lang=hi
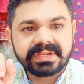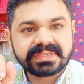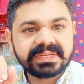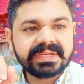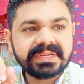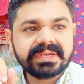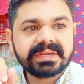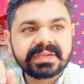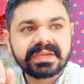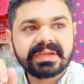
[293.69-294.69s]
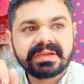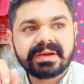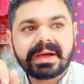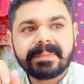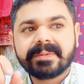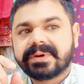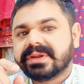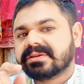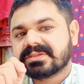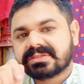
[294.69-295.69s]
इसलिए कि आप हमारे
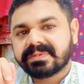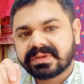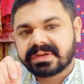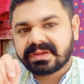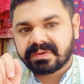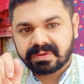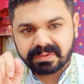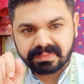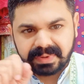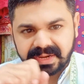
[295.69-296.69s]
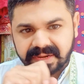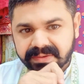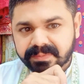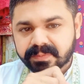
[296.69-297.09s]
कस्टमर हैं और मैंने